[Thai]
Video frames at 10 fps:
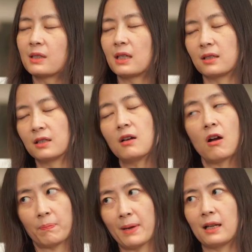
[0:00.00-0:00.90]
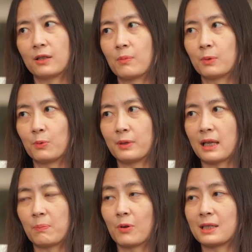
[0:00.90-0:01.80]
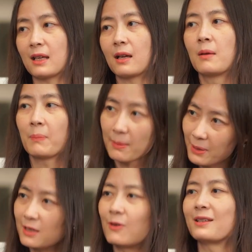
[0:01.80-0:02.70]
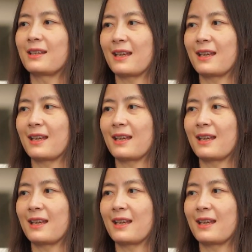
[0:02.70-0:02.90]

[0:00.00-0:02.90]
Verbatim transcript: รเจกต์นึงเพื่อออกไประดมทุนในโปรเจกต์ภาพยนตร์อ